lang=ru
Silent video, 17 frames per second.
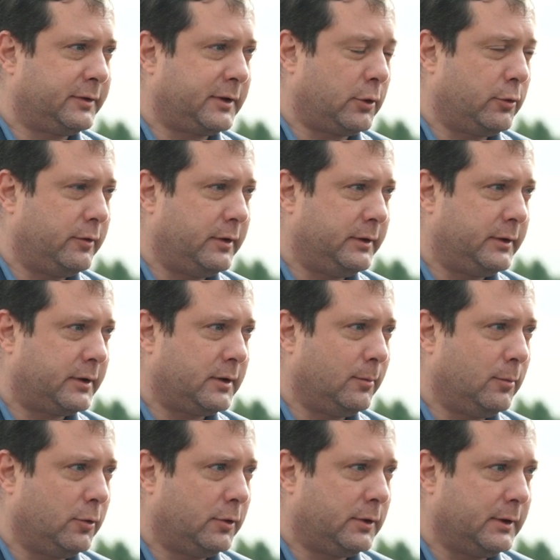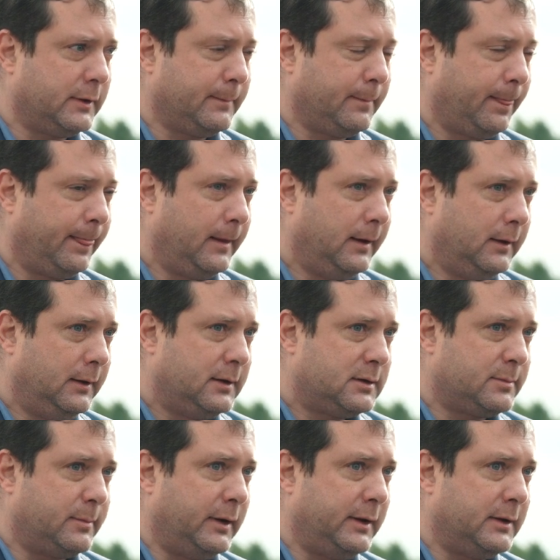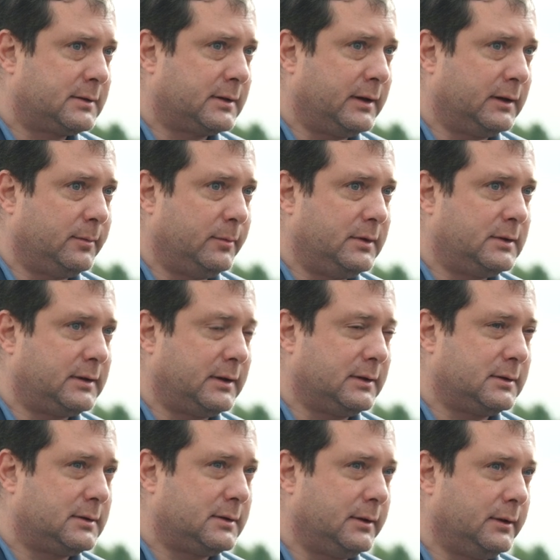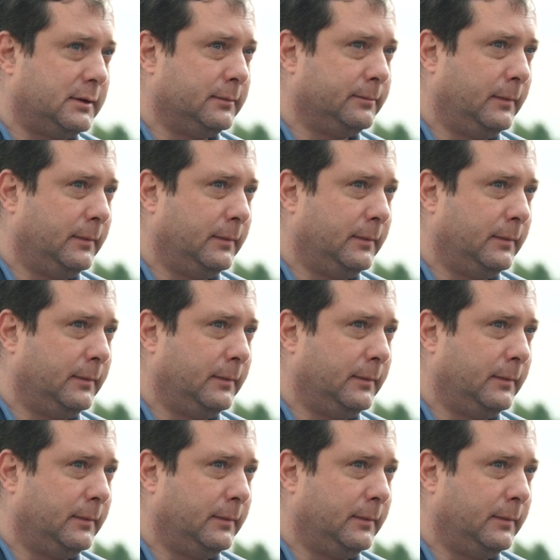второго энергоблока Смоленской атомной станции.